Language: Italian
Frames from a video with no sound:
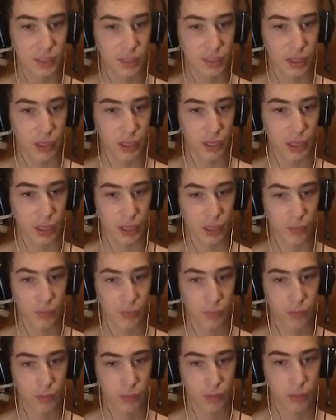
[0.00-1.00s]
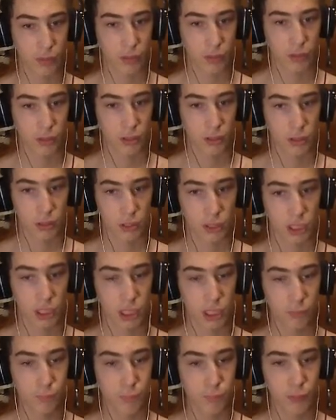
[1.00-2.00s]
eh,
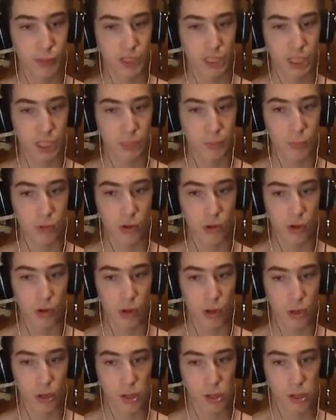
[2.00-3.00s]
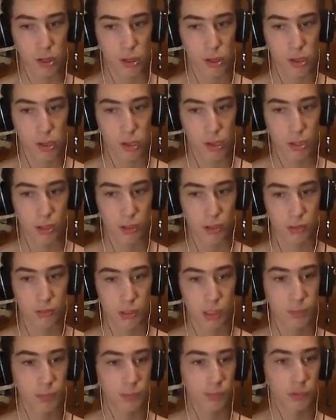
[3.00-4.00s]
il primo...
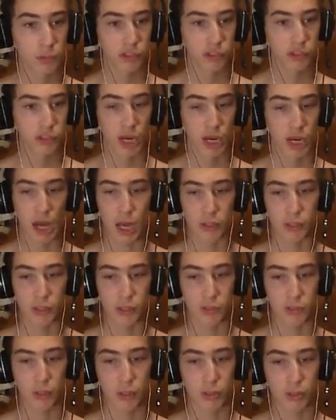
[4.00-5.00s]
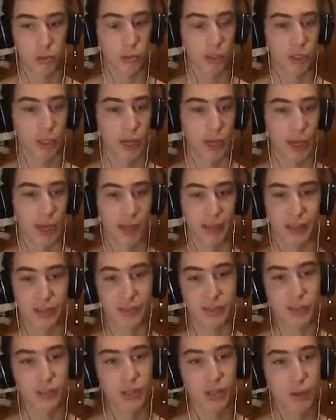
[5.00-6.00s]
Il primo gennaio. Ok.
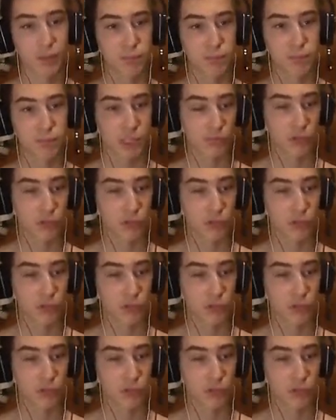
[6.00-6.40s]
Peto